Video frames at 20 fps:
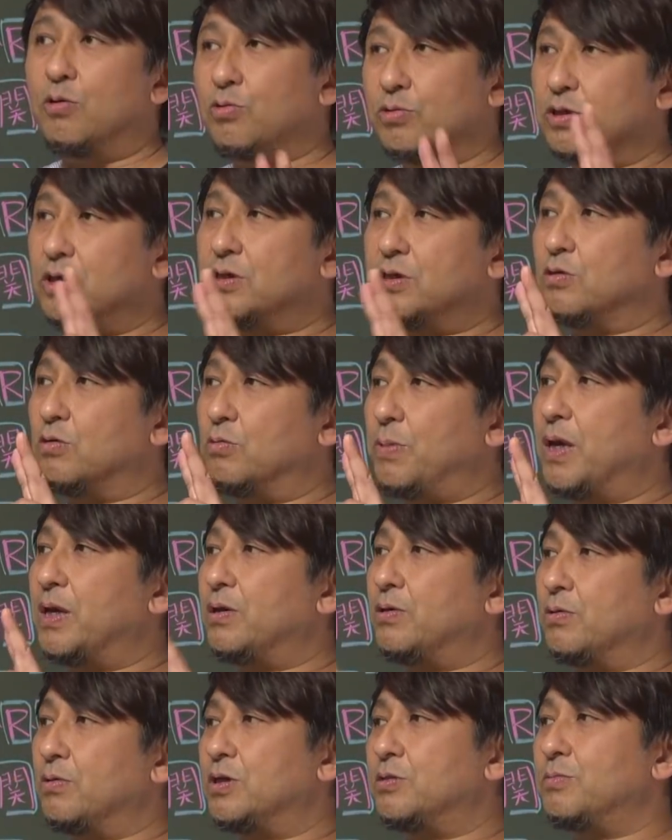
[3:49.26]
論述を
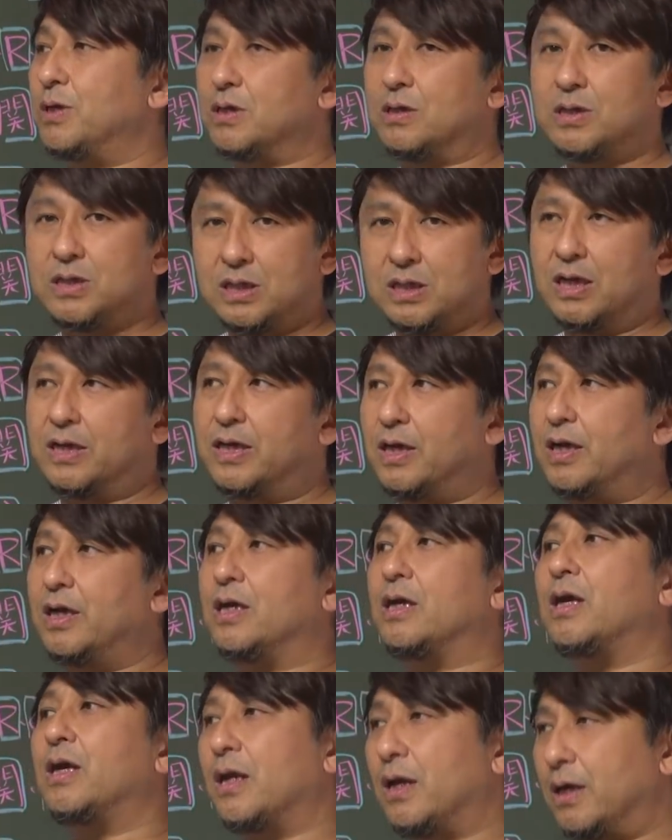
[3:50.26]
勉強し,、ま、しなければ
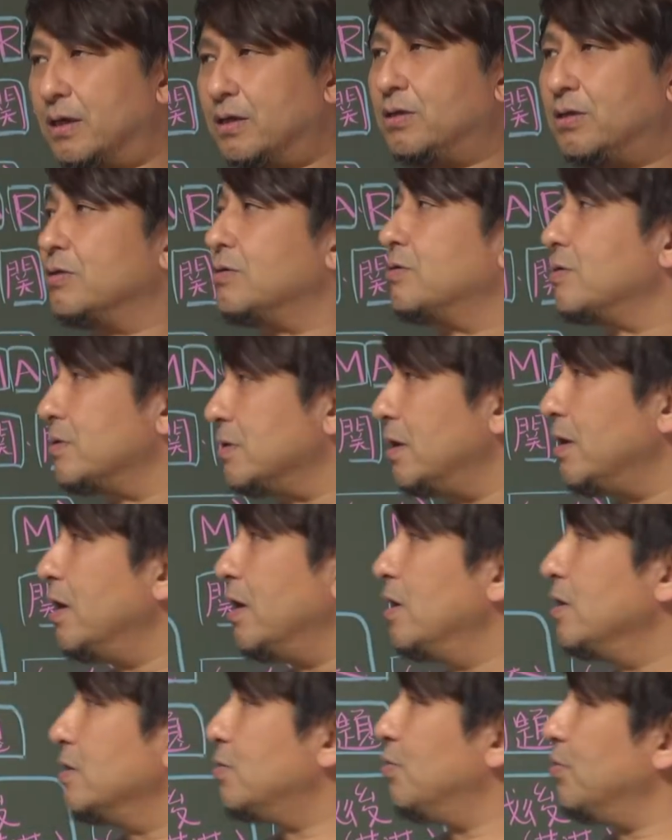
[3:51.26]
いけないっていう人ですね。
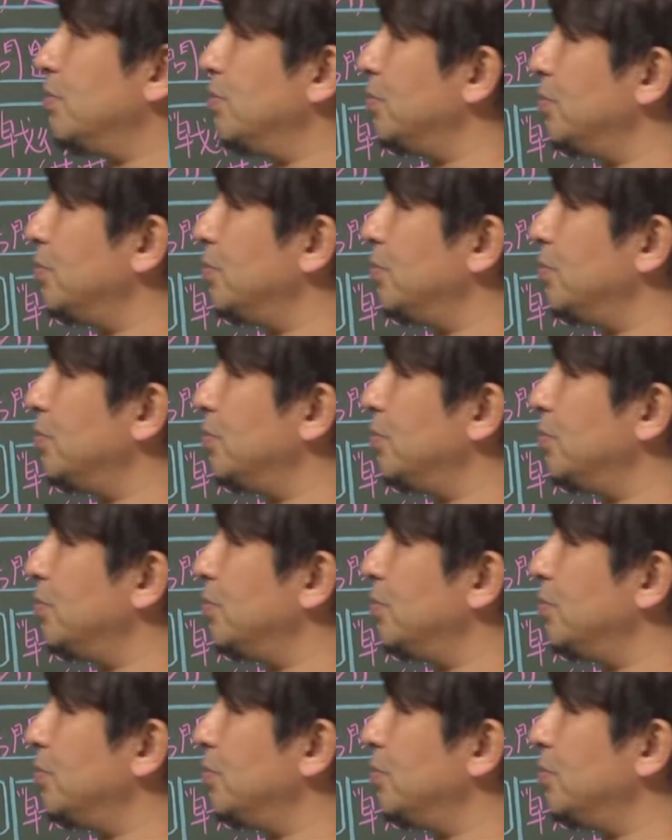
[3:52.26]
そういう